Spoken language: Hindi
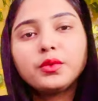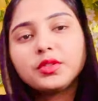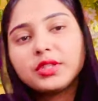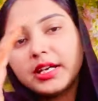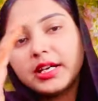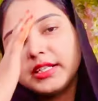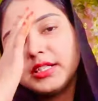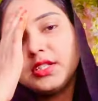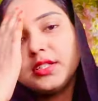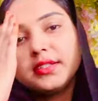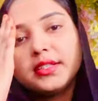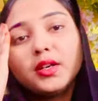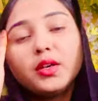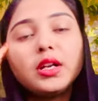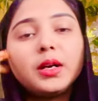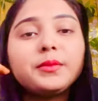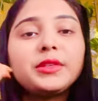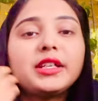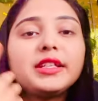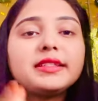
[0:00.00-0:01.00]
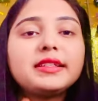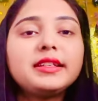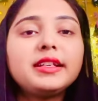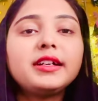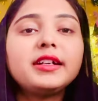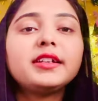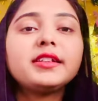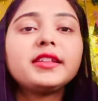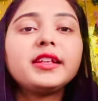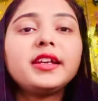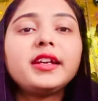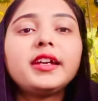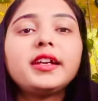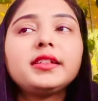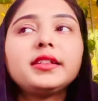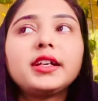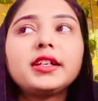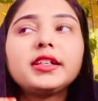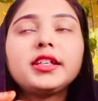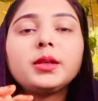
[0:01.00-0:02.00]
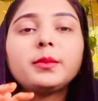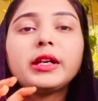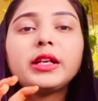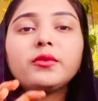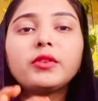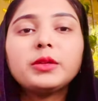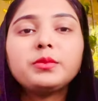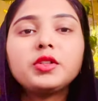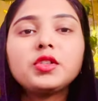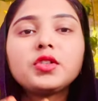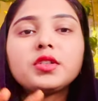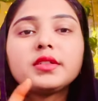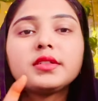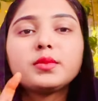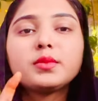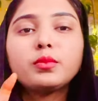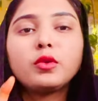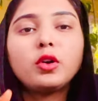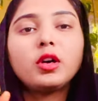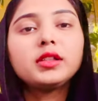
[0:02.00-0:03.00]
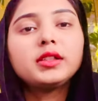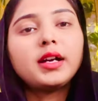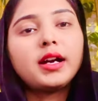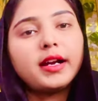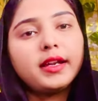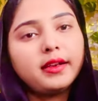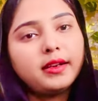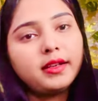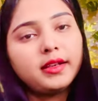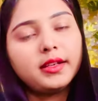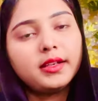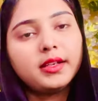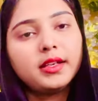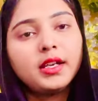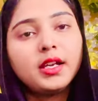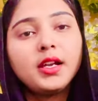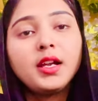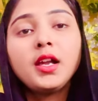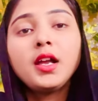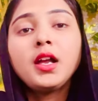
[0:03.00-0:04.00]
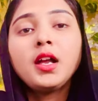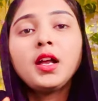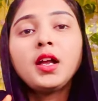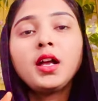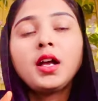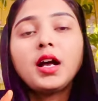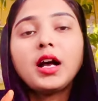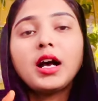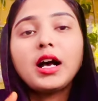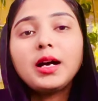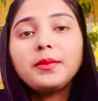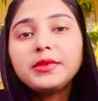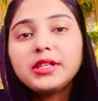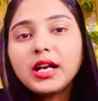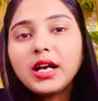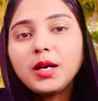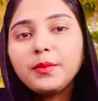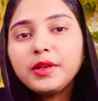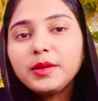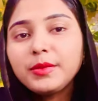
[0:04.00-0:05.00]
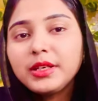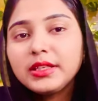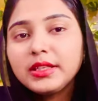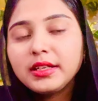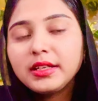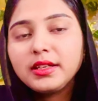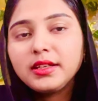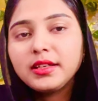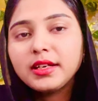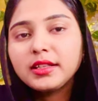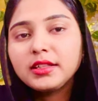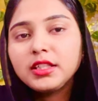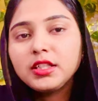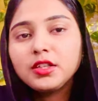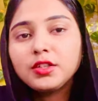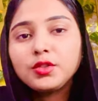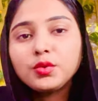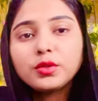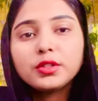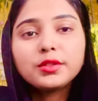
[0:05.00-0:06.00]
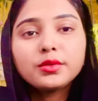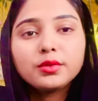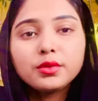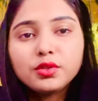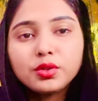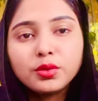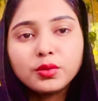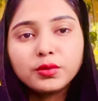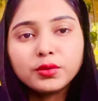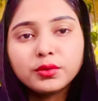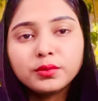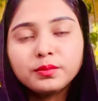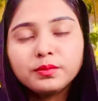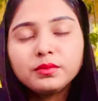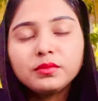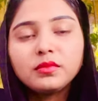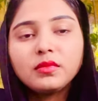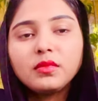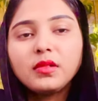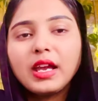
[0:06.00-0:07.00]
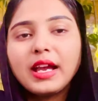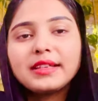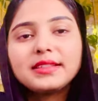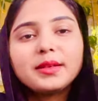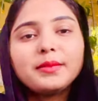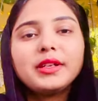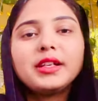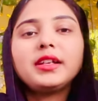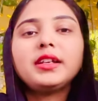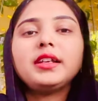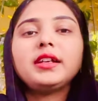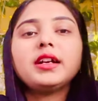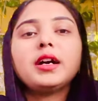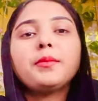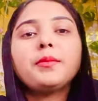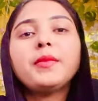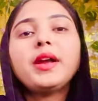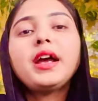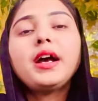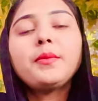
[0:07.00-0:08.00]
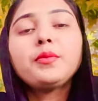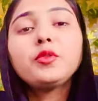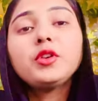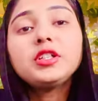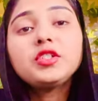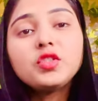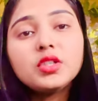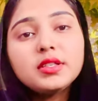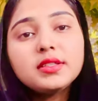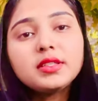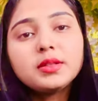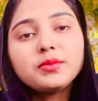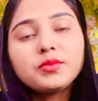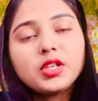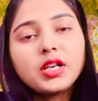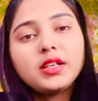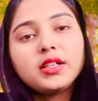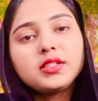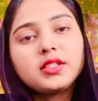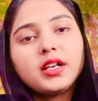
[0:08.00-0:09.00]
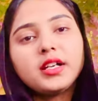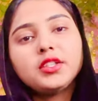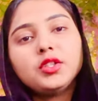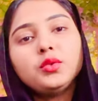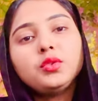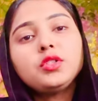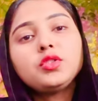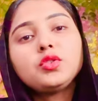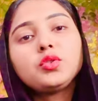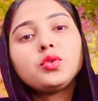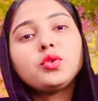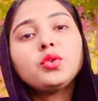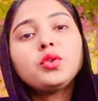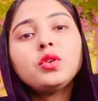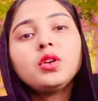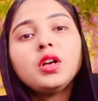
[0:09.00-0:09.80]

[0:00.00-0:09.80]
वो सारी चीज़ें और हम ये इसलिए करते हैं ताकि हमारी वाइब्रेशंस बहुत हाई रहें अब यहाँ पर मैं ये नहीं कहती कि रिचुअल्स को छोड़ दो ऐसा मैंने नहीं कहा मैं आपको एक चीज़ समझाना चाहती हूँ कि जो